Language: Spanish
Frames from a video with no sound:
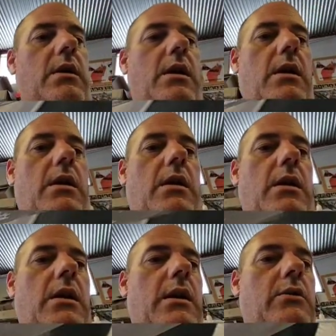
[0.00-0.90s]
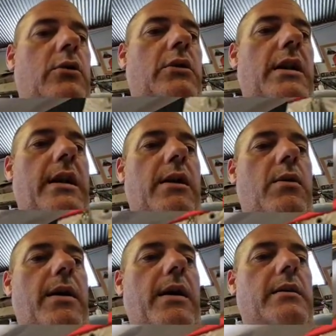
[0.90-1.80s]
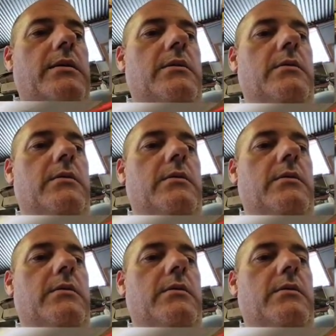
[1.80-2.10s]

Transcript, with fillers: que, esto tira que no veas.